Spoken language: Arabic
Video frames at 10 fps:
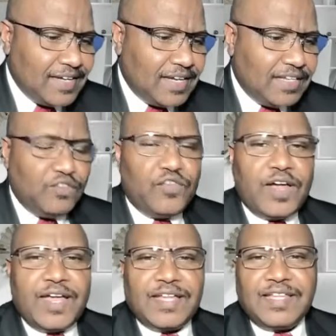
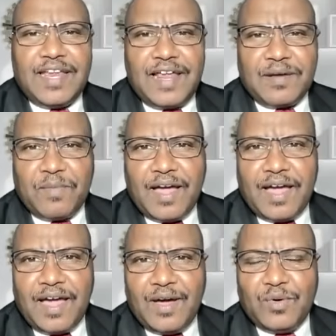الاتفاقات
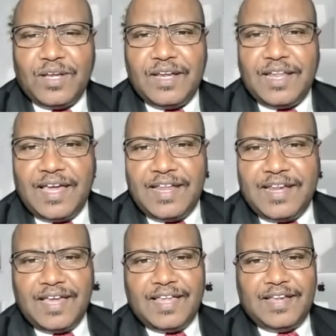الأربعة أو ال
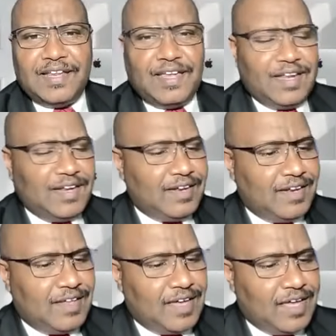ال ال
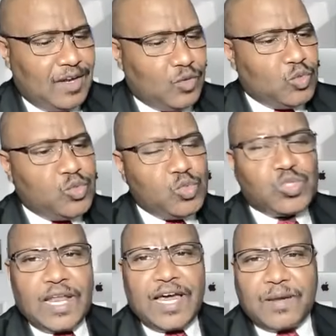الـ
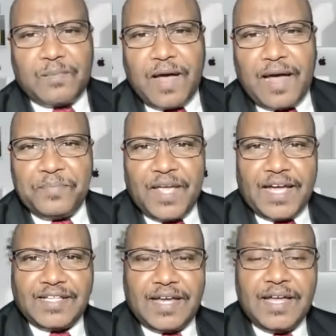الأسس الأربعة
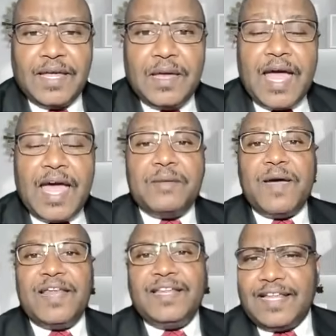بتاعتها أنا
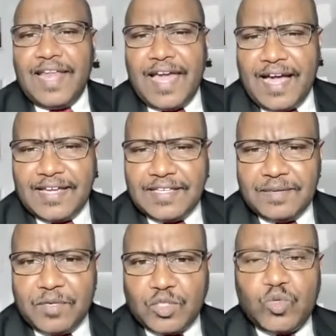ما لقيت لها
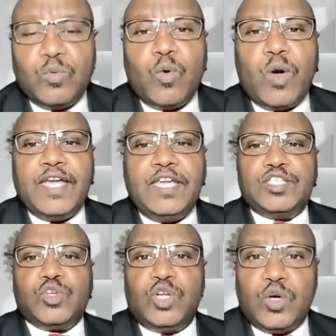حاجة مكتوبة
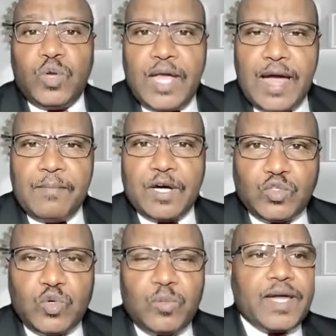وأي زول لو لقاها
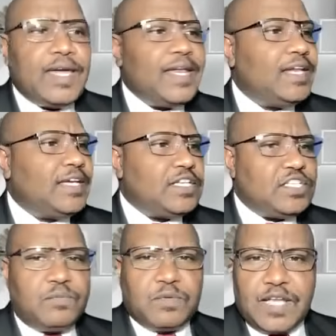مكتوبة غير
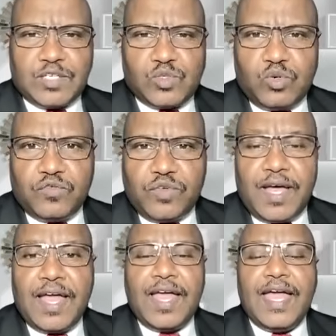الإرشيف بتاع الصحف ده